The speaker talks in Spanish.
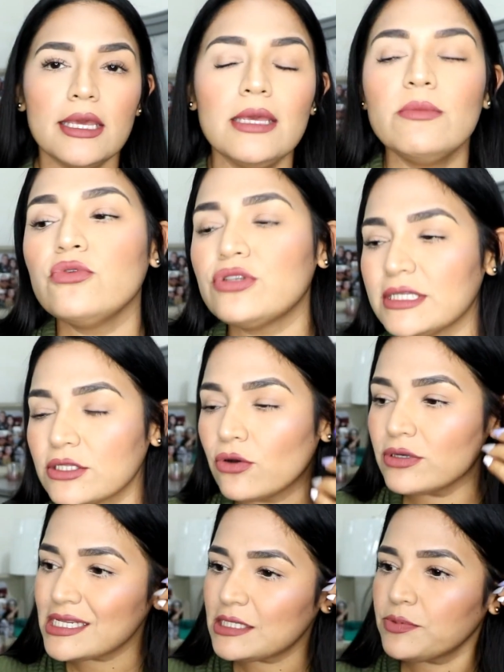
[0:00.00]
y muchas
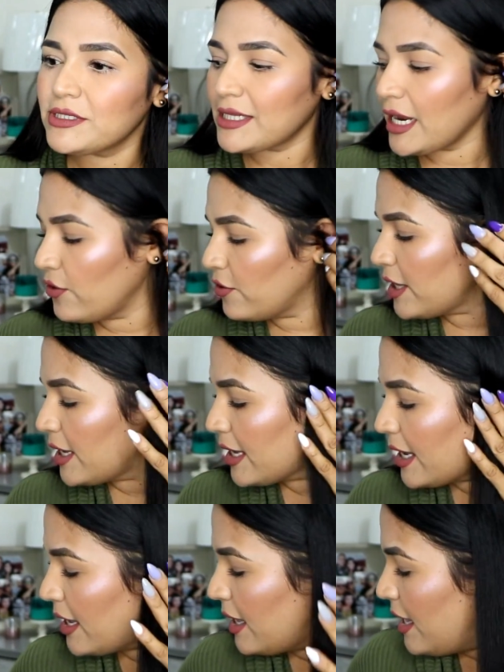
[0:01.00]
cosas pues traigo de
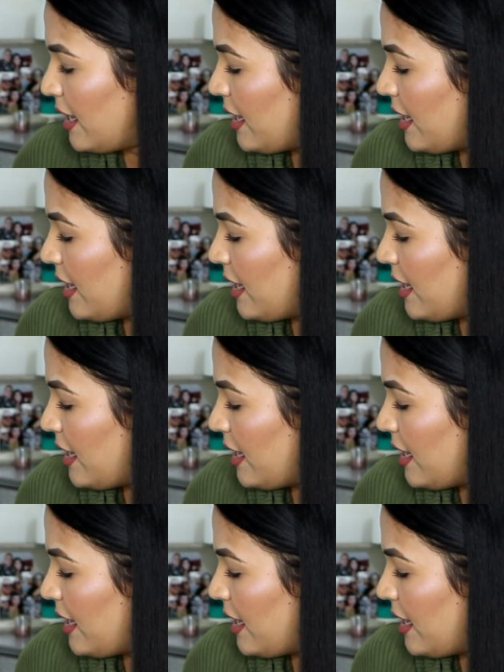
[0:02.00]
allá,